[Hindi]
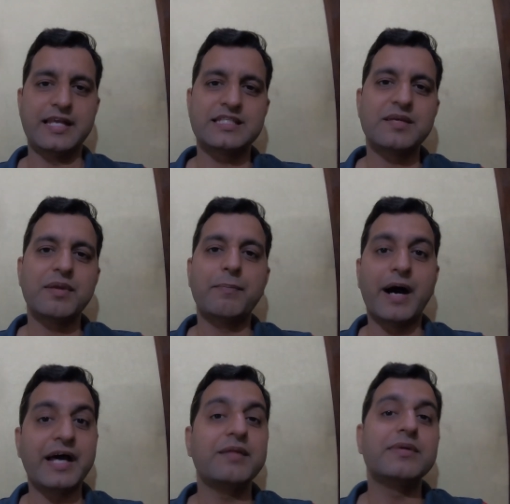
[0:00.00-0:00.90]
ऐसे में
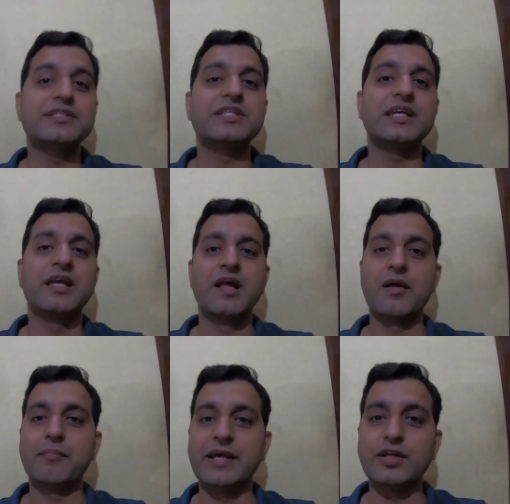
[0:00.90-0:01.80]
भारी मन से
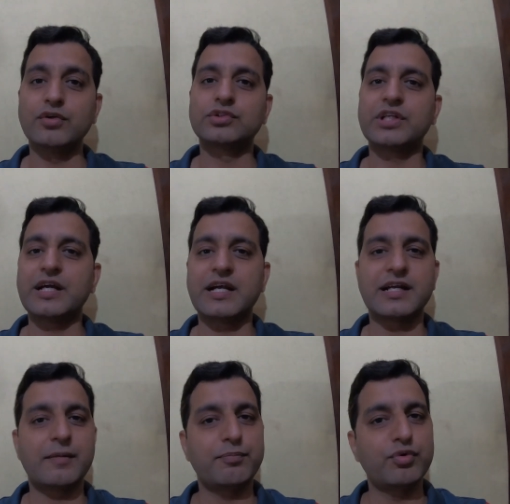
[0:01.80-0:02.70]
मैंने उत्तराखंड
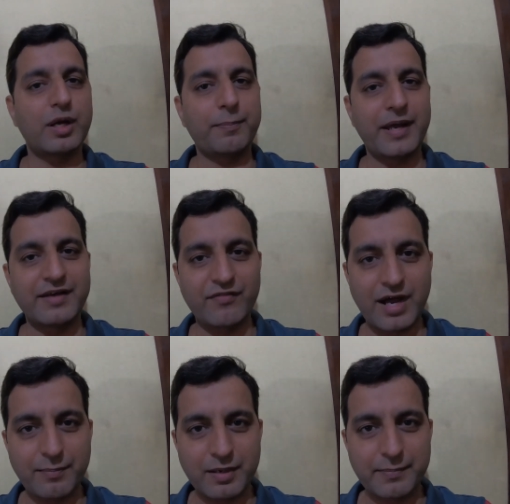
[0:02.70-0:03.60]
का पूरा प्लान
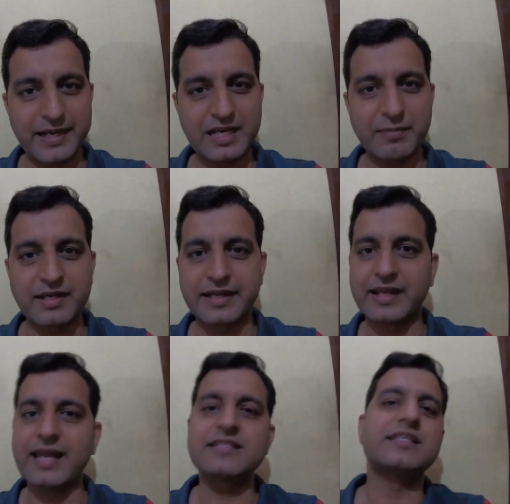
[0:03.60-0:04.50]
वहाँ पर बैठे बैठे
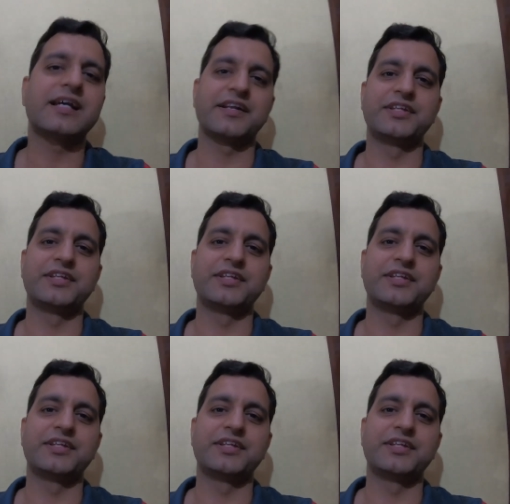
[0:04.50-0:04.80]
कैंसिल कर